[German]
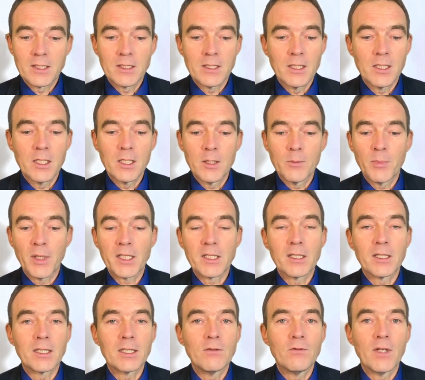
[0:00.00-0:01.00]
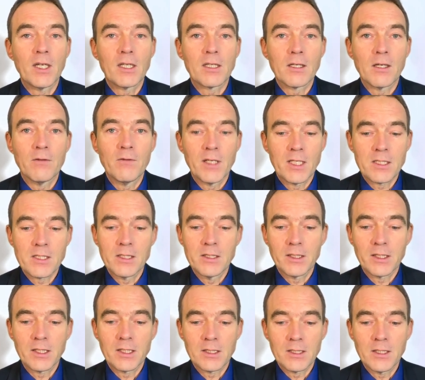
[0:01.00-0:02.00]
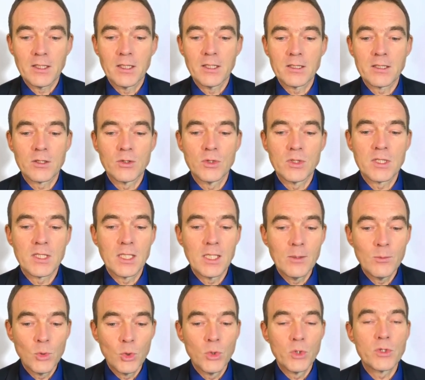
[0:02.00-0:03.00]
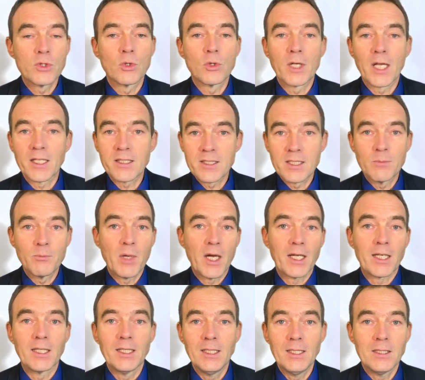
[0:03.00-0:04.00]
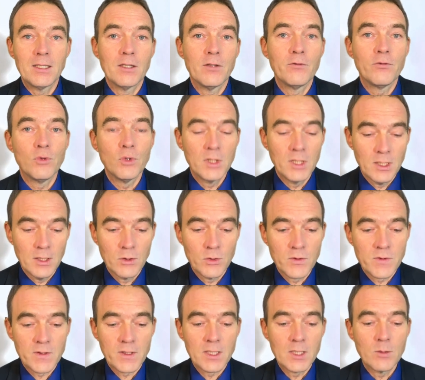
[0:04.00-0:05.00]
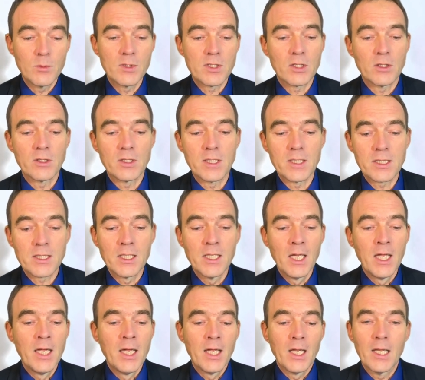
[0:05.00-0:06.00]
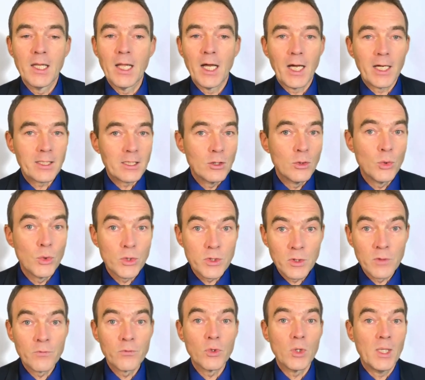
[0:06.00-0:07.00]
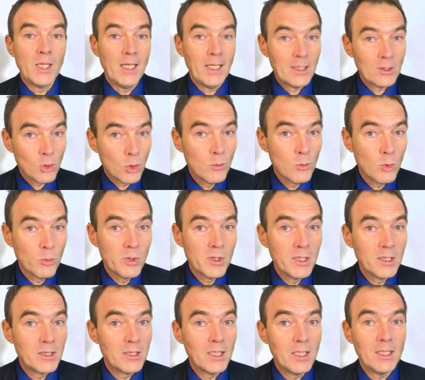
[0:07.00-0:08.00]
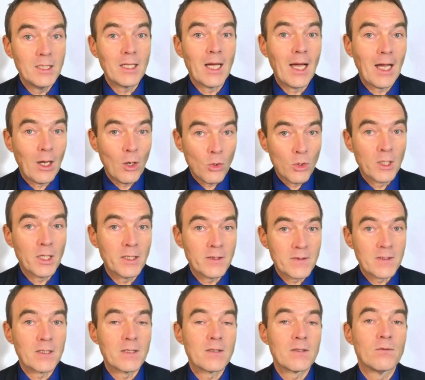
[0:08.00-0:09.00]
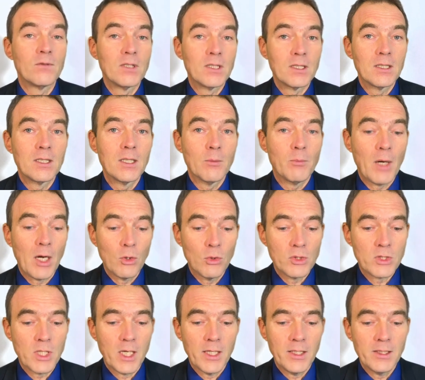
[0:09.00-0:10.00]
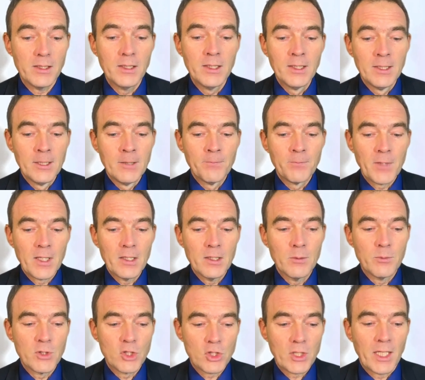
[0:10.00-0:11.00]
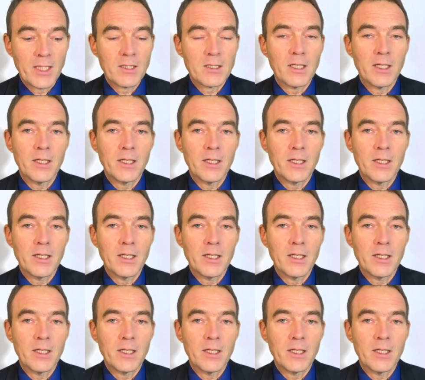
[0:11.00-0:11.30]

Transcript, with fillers: Hydrowechselrichter, Batteriewechselrichter, Systemlösung, ganze Pakete für die Industrie, besonders Ladelösung für Elektromobilität, auch ein ganz, ganz wichtiger Bauteil,